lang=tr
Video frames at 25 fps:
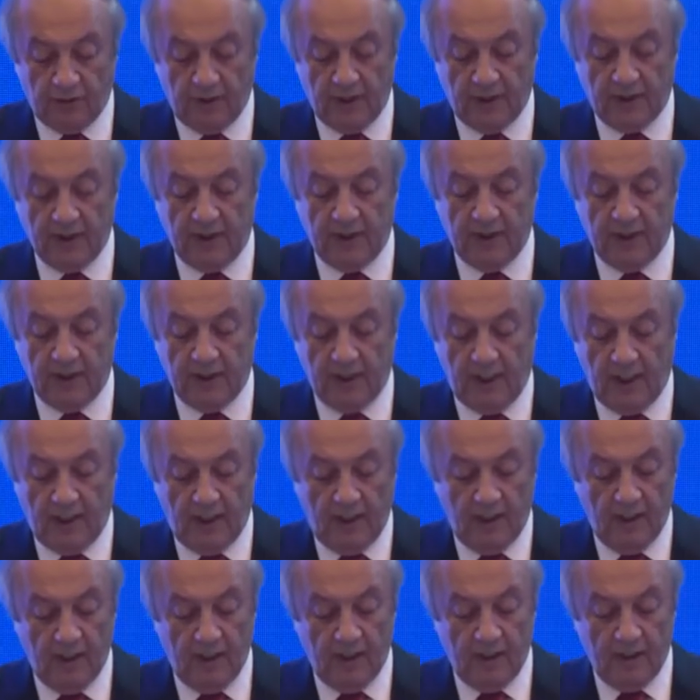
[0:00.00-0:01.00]
nedeniyle
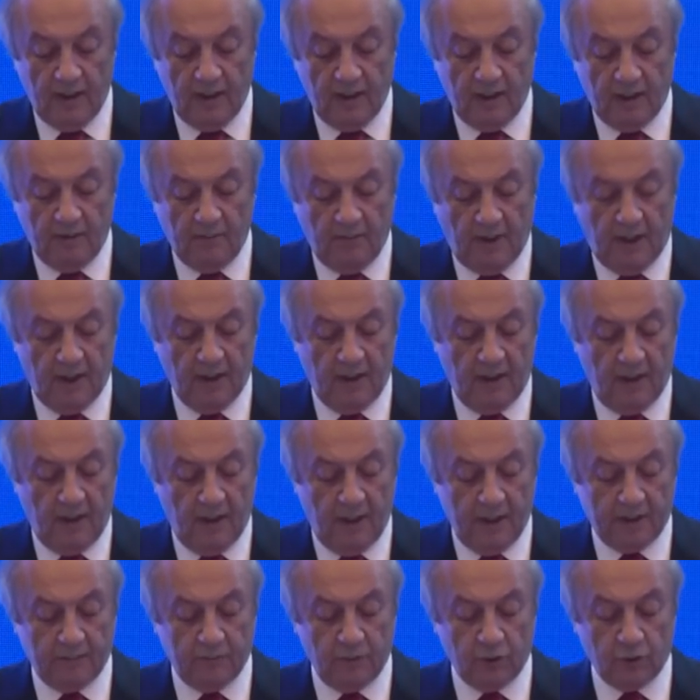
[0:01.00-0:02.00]
ihmal
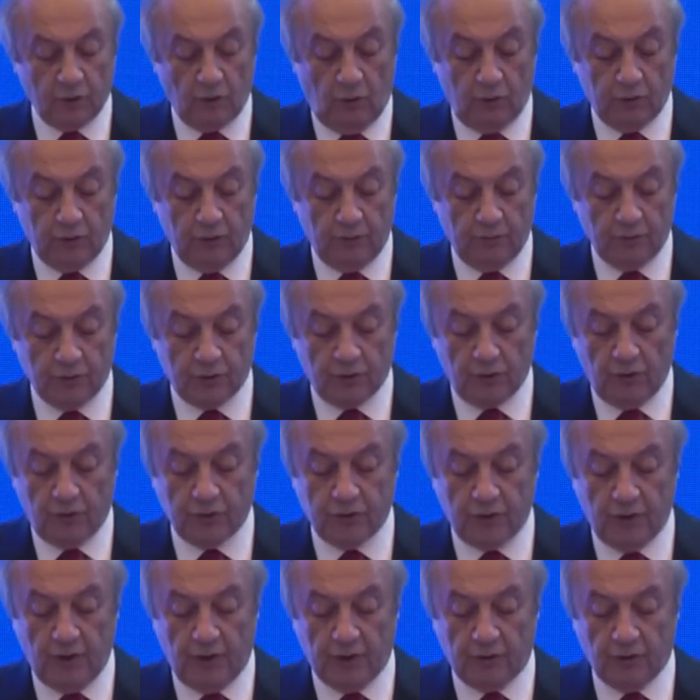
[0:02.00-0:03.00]
etmiş olduğumuz
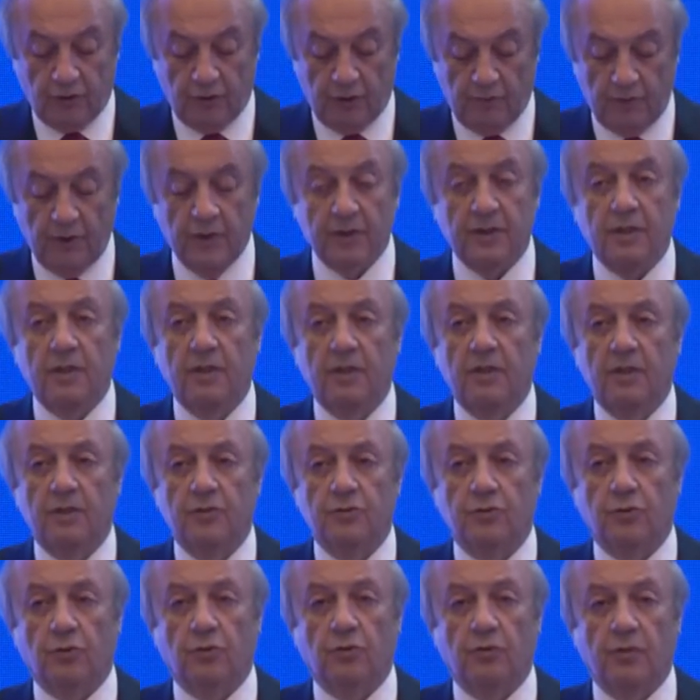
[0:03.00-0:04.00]
sosyoekonomik
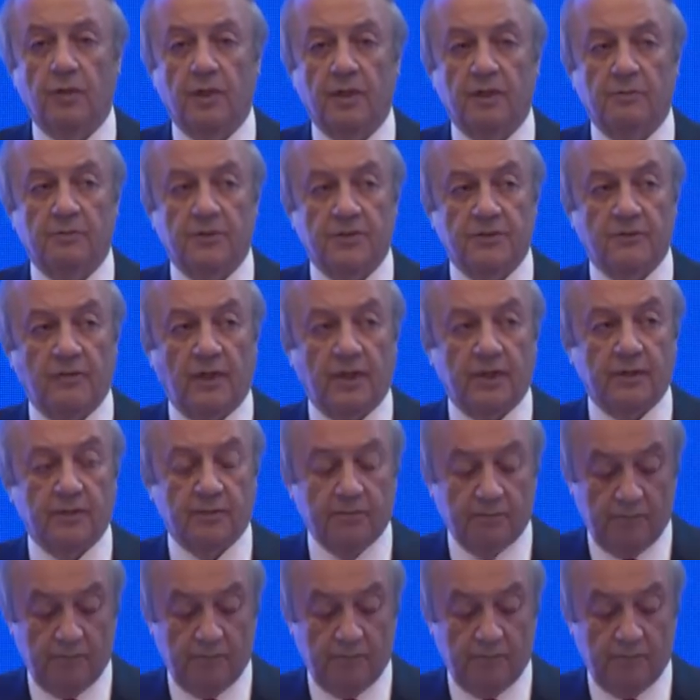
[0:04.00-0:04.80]
sorunlarımız var.